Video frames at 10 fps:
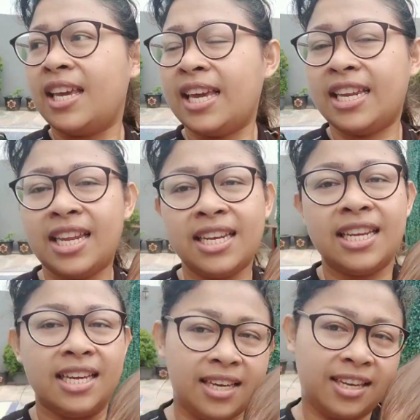ini
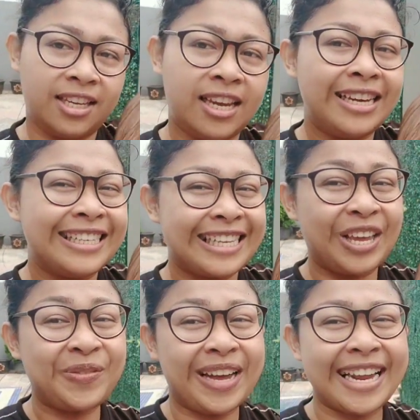di
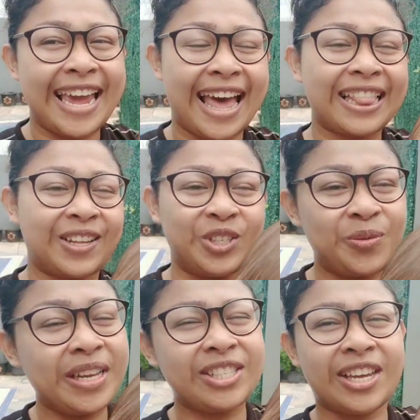Said Mariat.
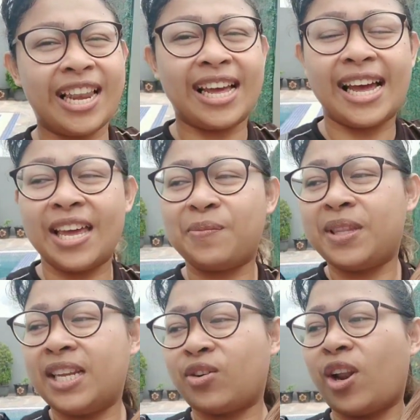Cuma itu oke okay lah, yang
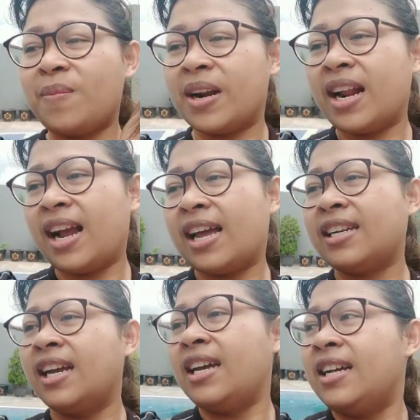penting ada kolam renang kan.
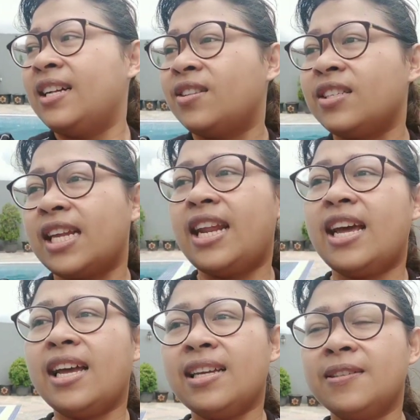Terus
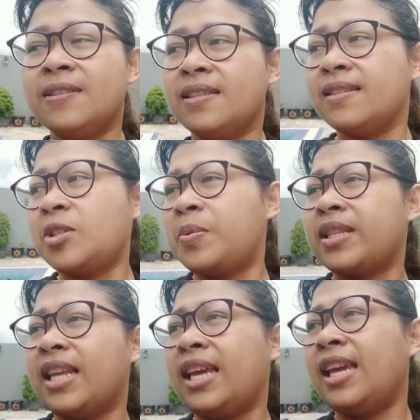ada
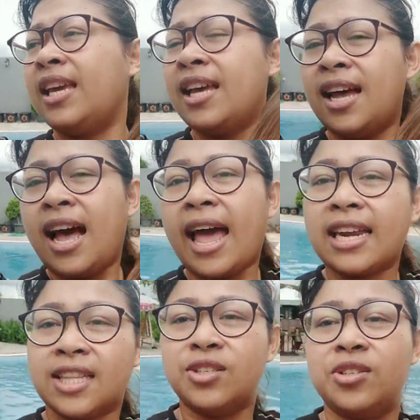seperti air
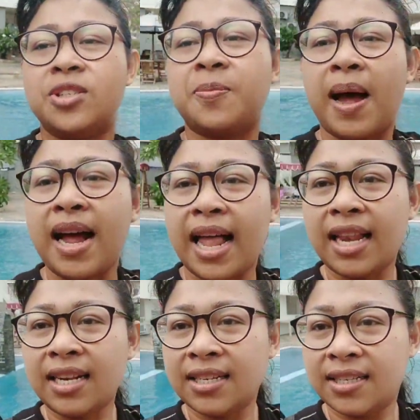terjun Spanggal
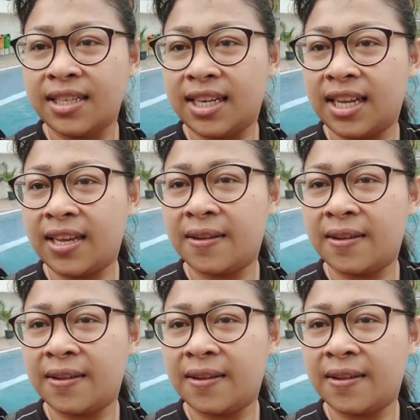ini